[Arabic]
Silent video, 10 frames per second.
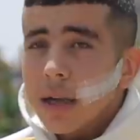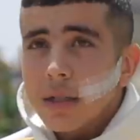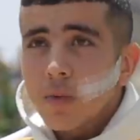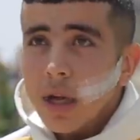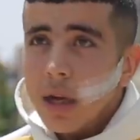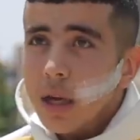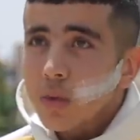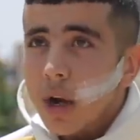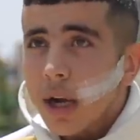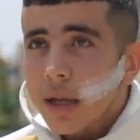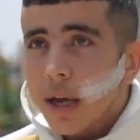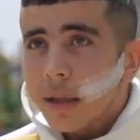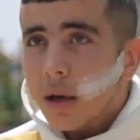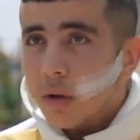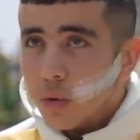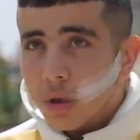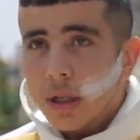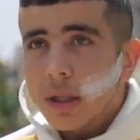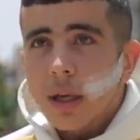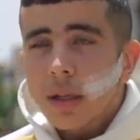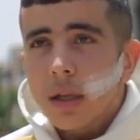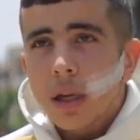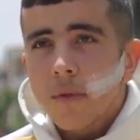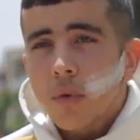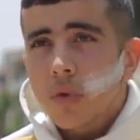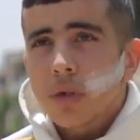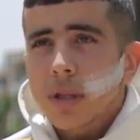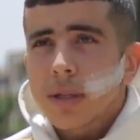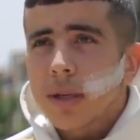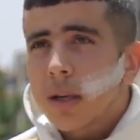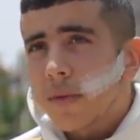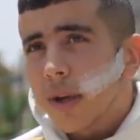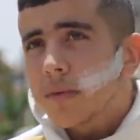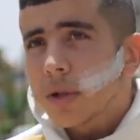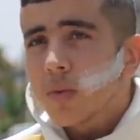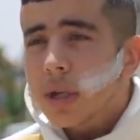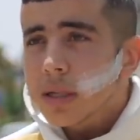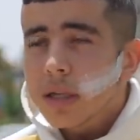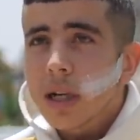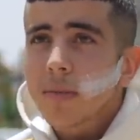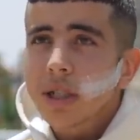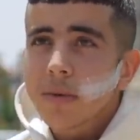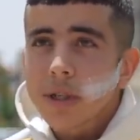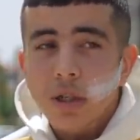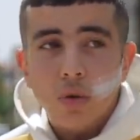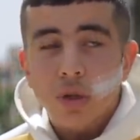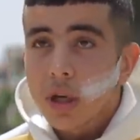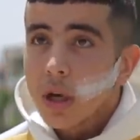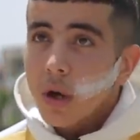راسي ولا كان توقع لي هيدا كنت نعطيه التليفون كنت حسن لي فهمتي ولكن انا ما جبتهاش قلت